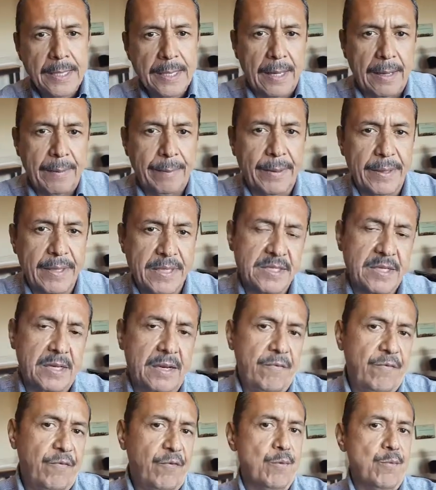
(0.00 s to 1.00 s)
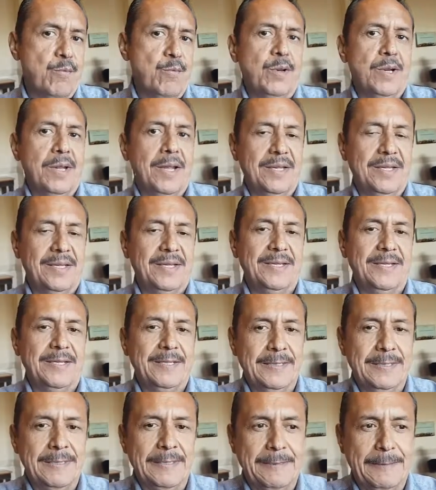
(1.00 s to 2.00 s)
al parecer la fórmula
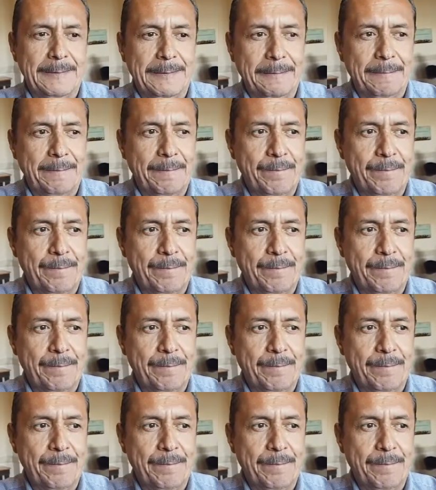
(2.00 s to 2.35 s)
de,